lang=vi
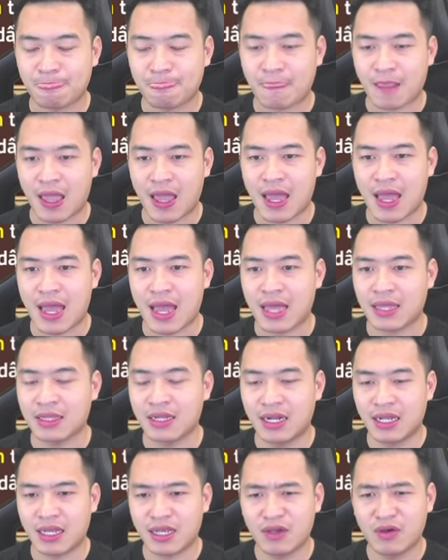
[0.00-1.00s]
À tức
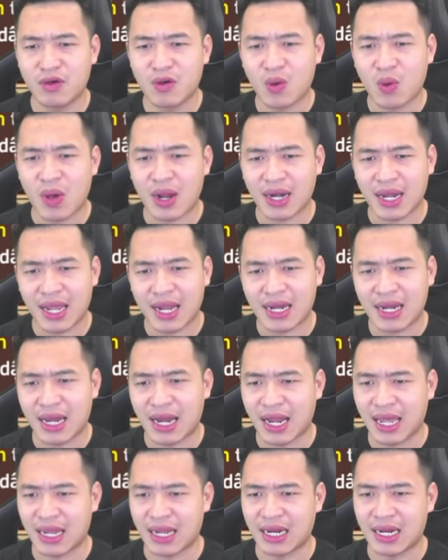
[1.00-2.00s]
là cái hiệu ứng quạ đen
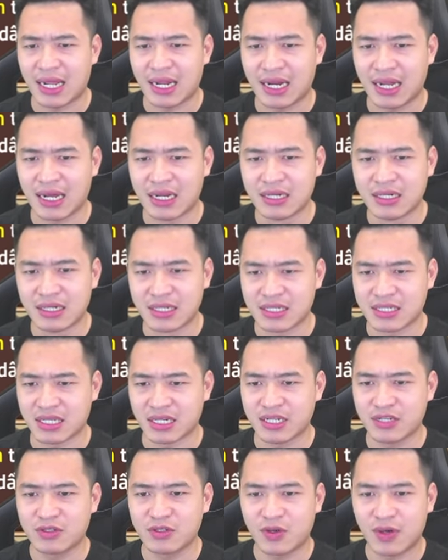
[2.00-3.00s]
này lại là người sở
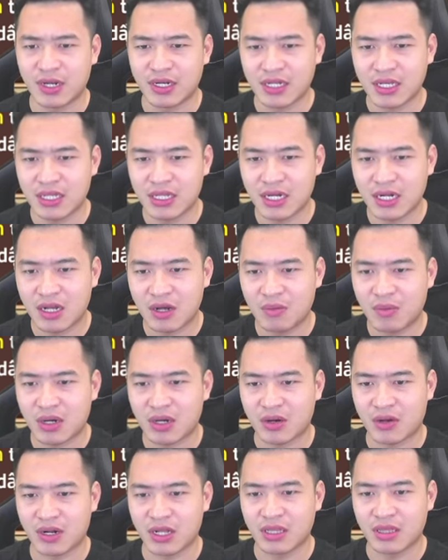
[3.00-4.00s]
hữu dấu ấn khi tấn công bằng
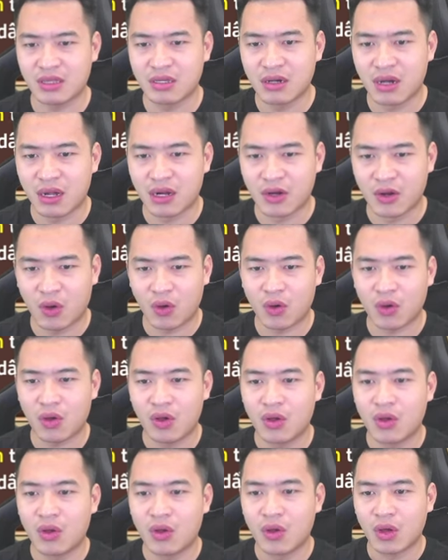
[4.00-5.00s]
đòn đánh thưởng nộ
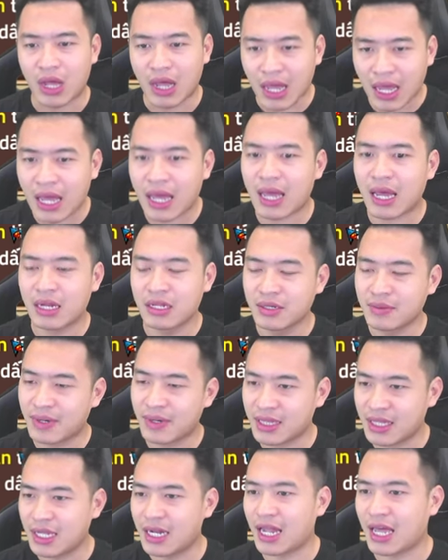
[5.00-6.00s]
à nhưng mà
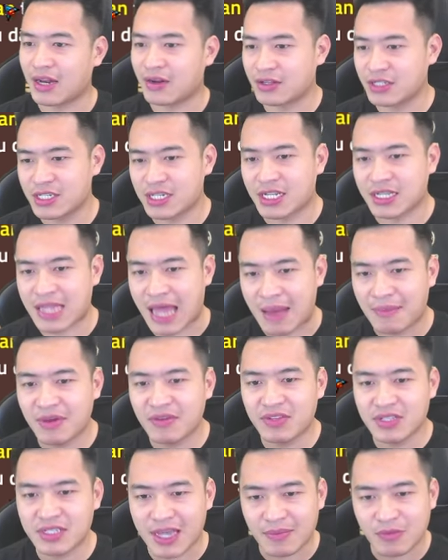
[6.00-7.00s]
cái tỷ lệ nó chỉ là 80
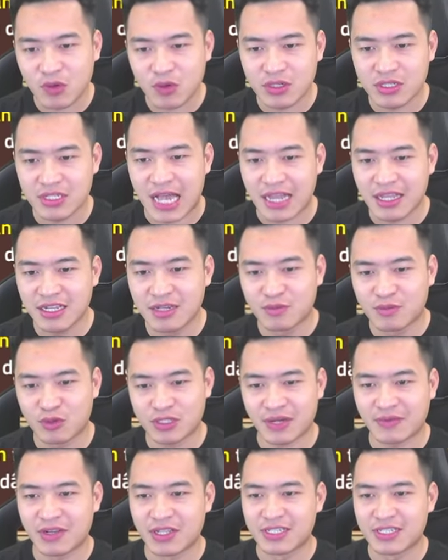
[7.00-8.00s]
phần trăm thôi giá như
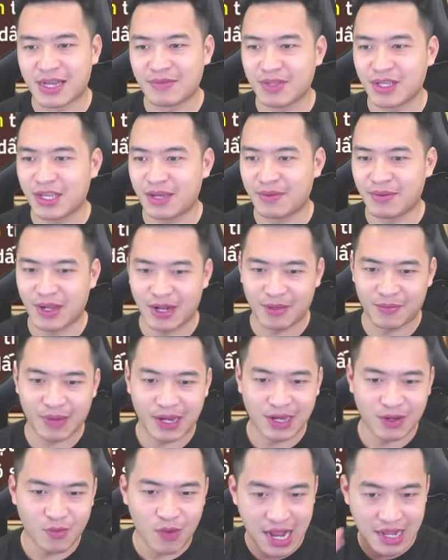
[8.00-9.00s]
100 phần trăm thì em này lại mạnh
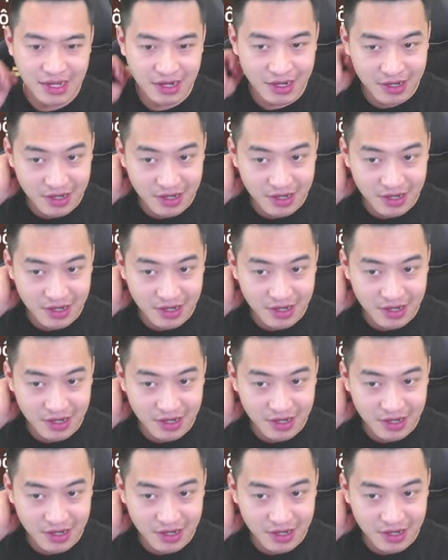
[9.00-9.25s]
quá nhỉ